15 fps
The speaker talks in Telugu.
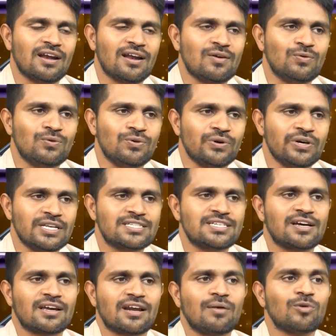నాకు
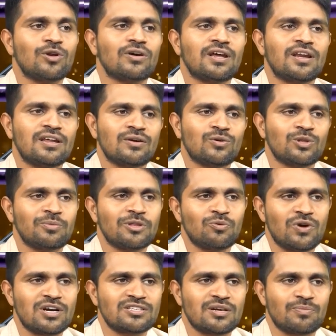ఇన్స్టాగ్రామ్లో కానీ కొంతమంది
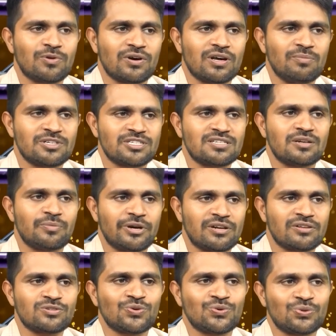వాట్సాప్లో కానీ మెసేజ్లు
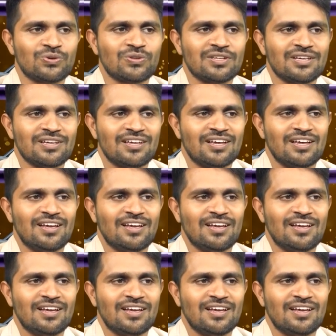పెట్టడం జరుగుతుంది